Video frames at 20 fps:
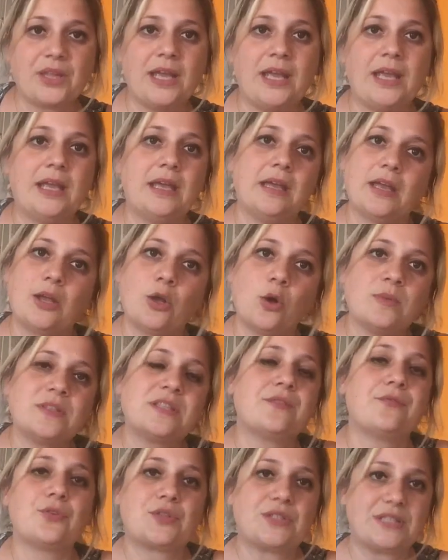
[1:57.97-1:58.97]
che è come
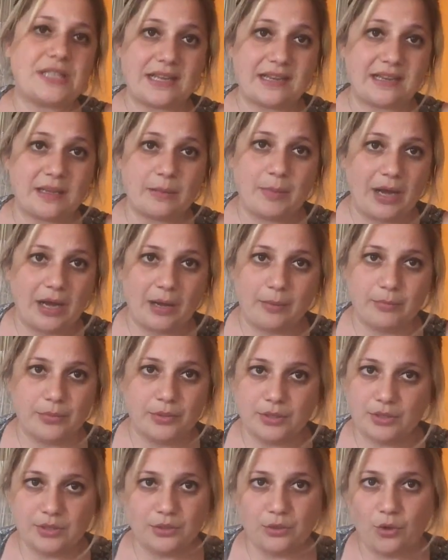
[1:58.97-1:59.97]
se fosse il
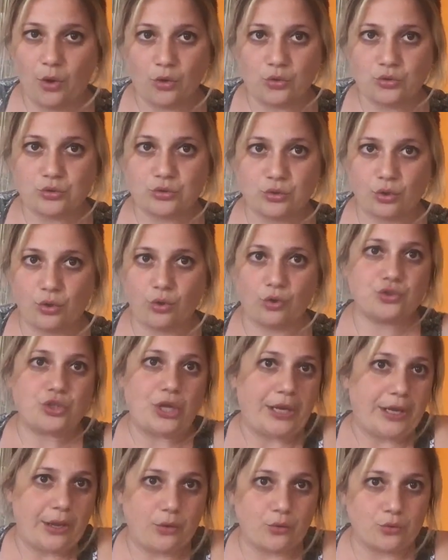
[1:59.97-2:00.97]
kebab nostro,
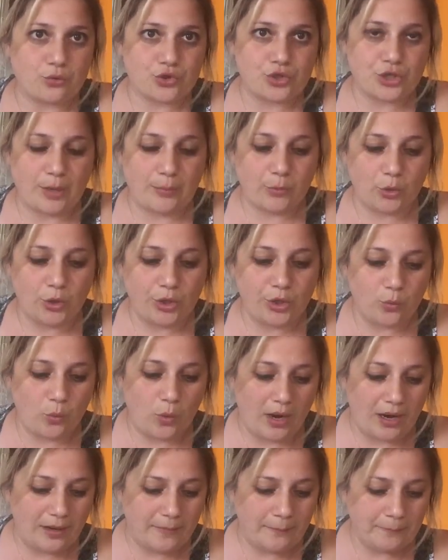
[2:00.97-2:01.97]
cioè che conosciamo noi
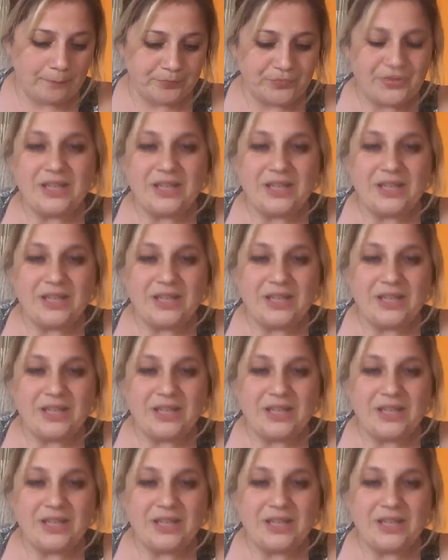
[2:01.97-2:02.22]
qua,